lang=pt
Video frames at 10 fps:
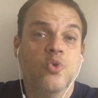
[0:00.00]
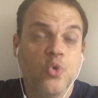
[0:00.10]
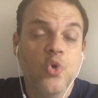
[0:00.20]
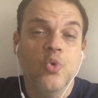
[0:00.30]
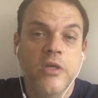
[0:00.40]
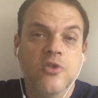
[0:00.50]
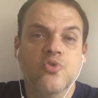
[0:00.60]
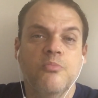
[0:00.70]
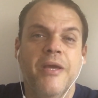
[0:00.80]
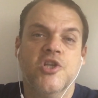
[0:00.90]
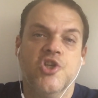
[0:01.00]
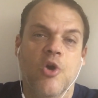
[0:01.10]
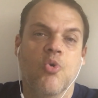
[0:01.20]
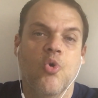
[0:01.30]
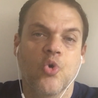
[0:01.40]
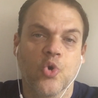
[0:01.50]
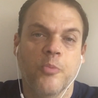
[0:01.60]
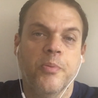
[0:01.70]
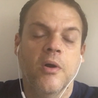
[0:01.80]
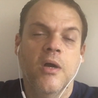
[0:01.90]
tudo isso mexeu com o
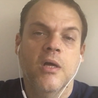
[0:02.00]
grupo.